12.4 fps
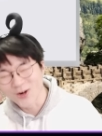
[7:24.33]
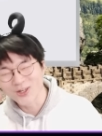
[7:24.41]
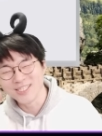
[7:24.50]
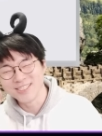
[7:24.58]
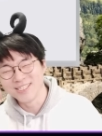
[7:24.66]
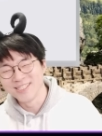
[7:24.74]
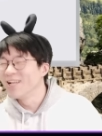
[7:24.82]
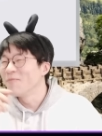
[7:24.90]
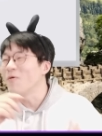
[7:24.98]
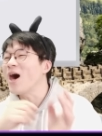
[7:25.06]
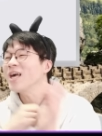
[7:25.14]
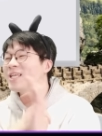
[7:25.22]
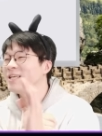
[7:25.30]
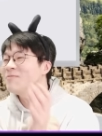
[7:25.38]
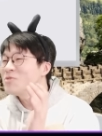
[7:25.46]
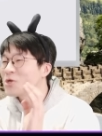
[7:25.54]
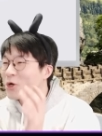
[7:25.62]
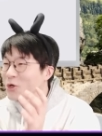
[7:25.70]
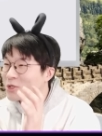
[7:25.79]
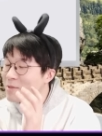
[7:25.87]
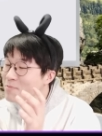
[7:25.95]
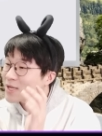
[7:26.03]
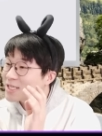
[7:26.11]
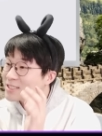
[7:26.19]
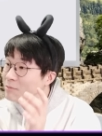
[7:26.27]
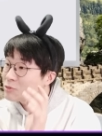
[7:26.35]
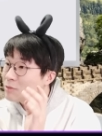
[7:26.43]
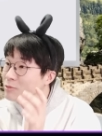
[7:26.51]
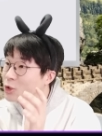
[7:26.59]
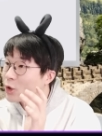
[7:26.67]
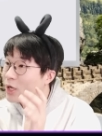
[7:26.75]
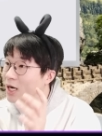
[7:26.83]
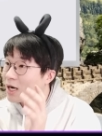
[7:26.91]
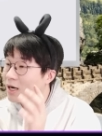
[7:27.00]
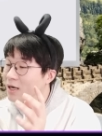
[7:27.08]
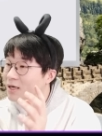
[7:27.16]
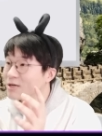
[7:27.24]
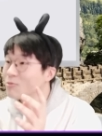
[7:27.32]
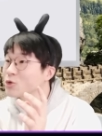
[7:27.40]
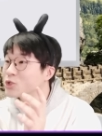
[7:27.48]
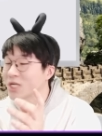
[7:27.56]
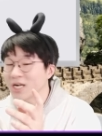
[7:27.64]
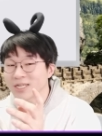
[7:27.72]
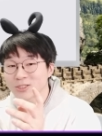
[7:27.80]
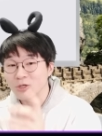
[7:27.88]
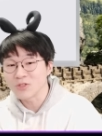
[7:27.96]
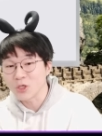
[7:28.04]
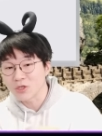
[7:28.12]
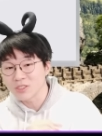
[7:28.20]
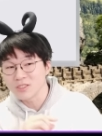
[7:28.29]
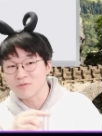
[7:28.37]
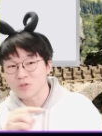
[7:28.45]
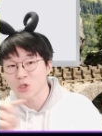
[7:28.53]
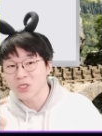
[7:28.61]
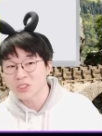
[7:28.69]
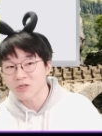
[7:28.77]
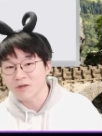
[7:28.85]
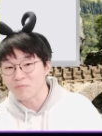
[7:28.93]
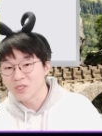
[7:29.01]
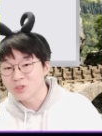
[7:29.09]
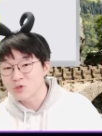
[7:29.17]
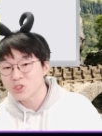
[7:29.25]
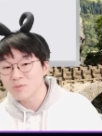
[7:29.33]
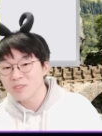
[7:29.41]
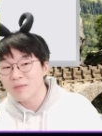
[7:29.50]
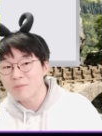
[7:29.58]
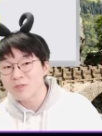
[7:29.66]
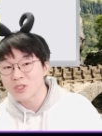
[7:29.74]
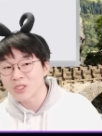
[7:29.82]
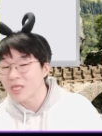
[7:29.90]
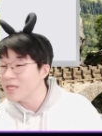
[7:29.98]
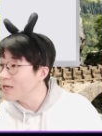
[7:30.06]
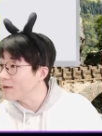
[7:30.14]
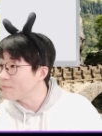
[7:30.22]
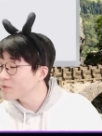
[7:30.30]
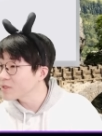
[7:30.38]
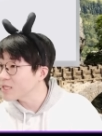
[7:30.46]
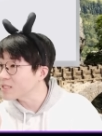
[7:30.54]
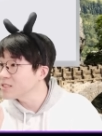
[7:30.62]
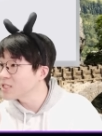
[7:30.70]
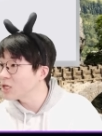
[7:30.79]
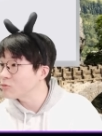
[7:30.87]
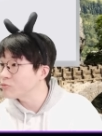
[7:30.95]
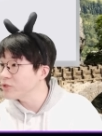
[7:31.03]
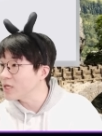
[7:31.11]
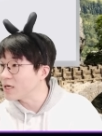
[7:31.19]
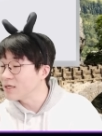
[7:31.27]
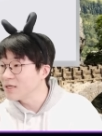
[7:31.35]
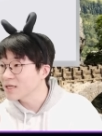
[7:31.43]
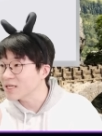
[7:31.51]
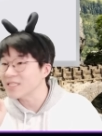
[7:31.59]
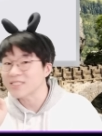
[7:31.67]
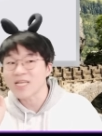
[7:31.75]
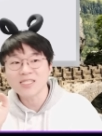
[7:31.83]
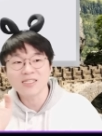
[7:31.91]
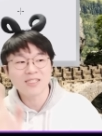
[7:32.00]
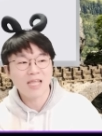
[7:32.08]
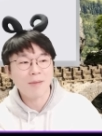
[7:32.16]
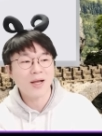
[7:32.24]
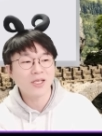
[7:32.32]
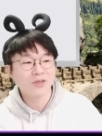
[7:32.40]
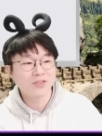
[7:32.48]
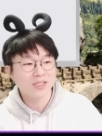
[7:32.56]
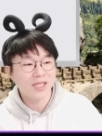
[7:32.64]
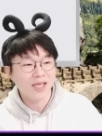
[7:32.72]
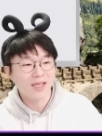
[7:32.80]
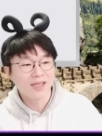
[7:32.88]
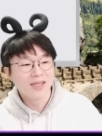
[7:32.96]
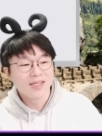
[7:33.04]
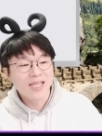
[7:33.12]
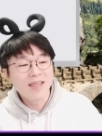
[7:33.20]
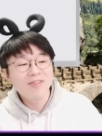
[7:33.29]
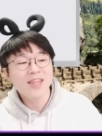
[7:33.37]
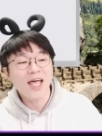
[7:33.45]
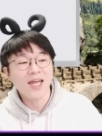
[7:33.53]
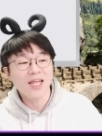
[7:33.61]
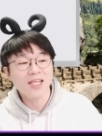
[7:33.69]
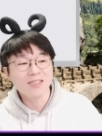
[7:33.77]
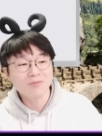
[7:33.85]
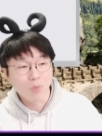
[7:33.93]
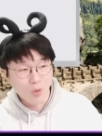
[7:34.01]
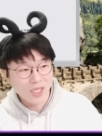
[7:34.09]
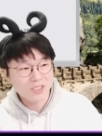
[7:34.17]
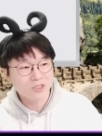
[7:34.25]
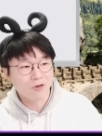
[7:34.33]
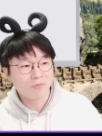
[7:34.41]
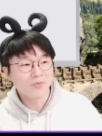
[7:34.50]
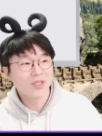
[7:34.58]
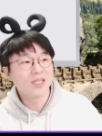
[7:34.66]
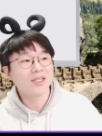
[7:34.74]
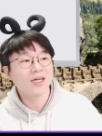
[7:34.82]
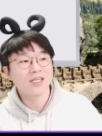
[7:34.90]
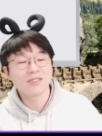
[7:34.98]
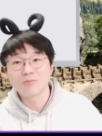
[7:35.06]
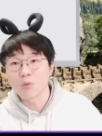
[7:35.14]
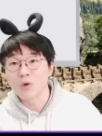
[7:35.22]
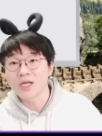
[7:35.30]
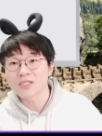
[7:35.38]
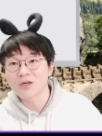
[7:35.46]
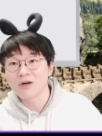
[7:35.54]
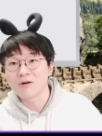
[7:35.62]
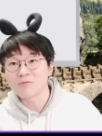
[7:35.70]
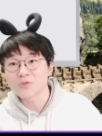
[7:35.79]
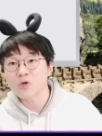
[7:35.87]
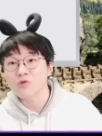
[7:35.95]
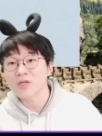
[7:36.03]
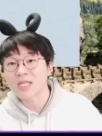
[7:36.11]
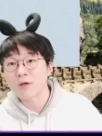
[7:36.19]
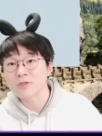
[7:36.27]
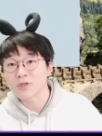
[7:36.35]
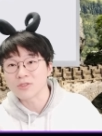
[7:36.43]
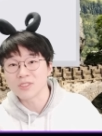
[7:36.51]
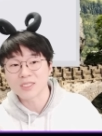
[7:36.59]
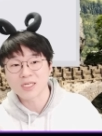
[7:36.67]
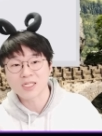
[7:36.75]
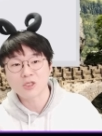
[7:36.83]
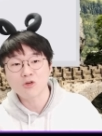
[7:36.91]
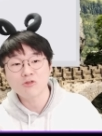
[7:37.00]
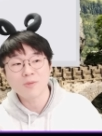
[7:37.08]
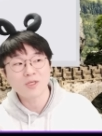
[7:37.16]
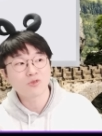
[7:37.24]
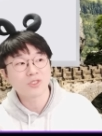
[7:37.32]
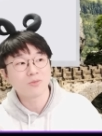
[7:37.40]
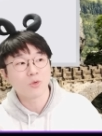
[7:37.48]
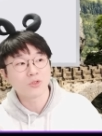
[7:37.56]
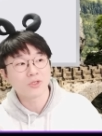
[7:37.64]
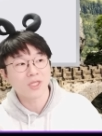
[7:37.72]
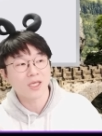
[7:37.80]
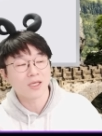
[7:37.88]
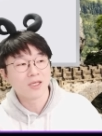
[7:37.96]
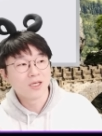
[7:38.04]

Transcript: 거기는 뭐 하기 힘들어요. 깊이가 3,000m야. 그럼 어떻게 하겠어? 근데 여기는 서해처럼 수심 200m 내야 얕은 대륙붕이야. 그러니까 사실은 대박이었는데 옛날에는 몰랐죠. 옛날에는 몰라서 석유가 나오기 전이니까 1965년에